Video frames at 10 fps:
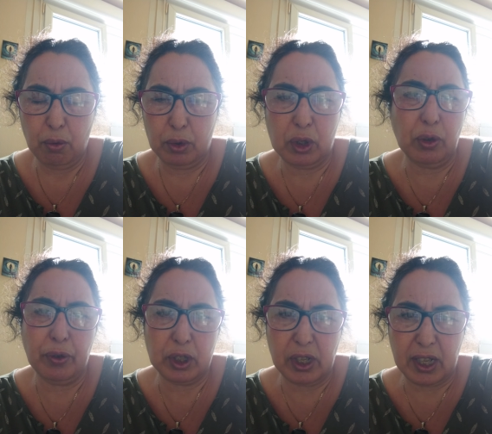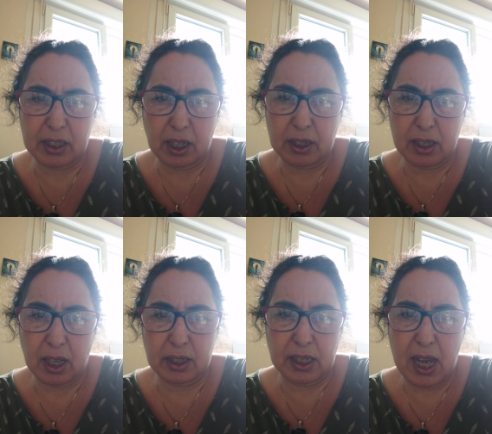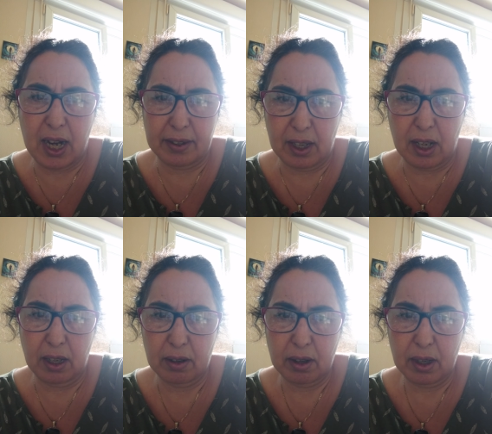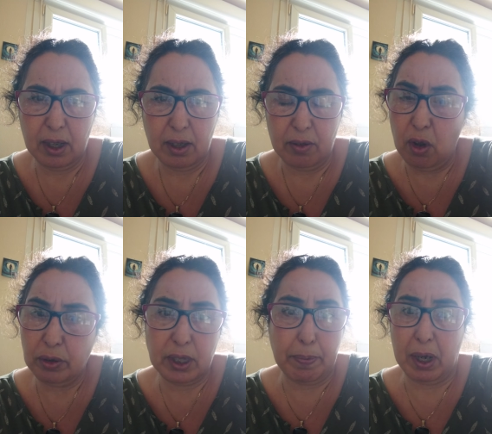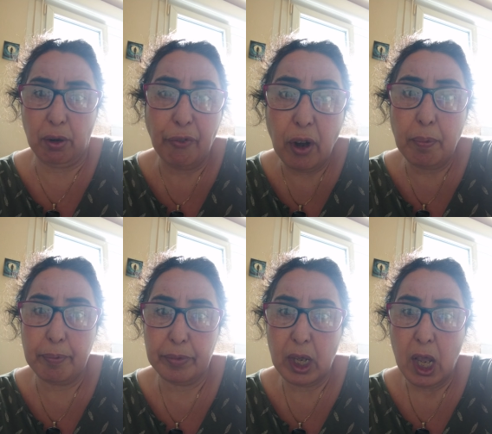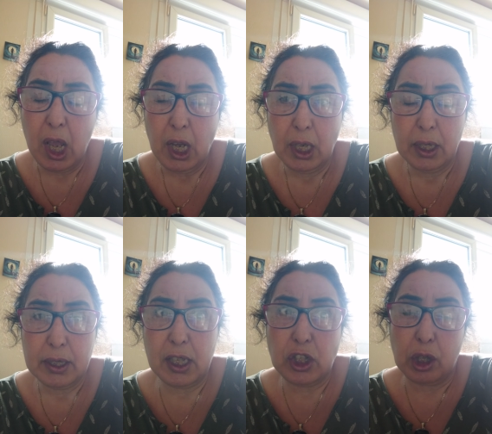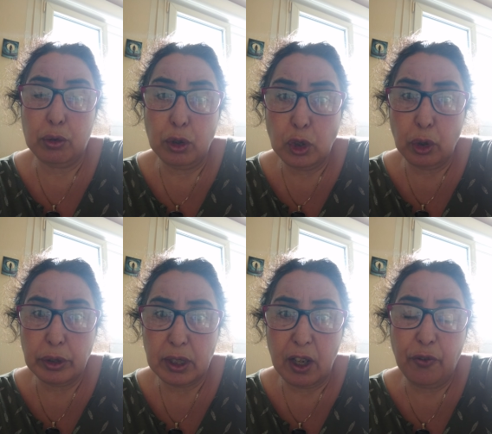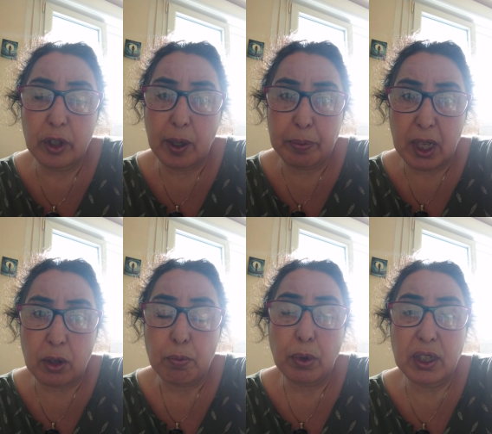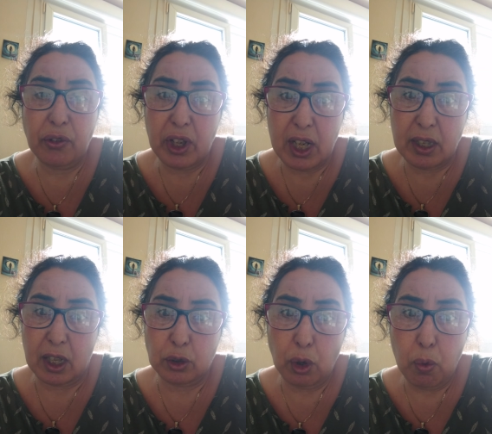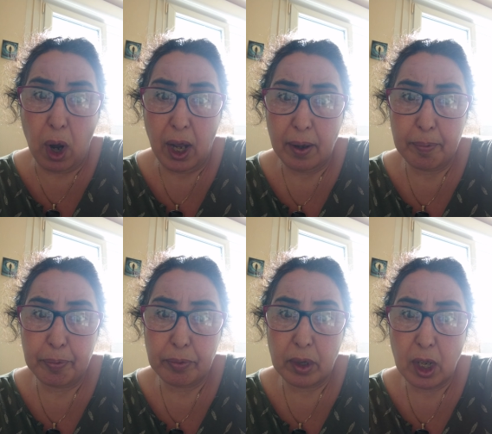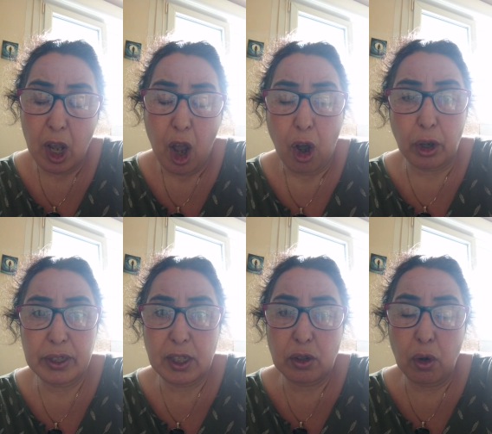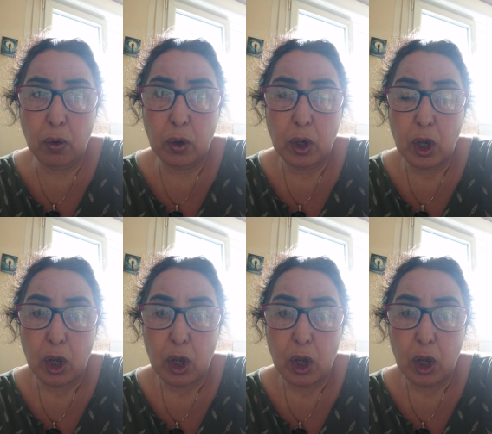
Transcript: Ou que votre secrétaire d'État dit à la télé Non, c'est pas conforme. Déjà, d'une chose, il faudrait peut-être modifier les textes de loi en disant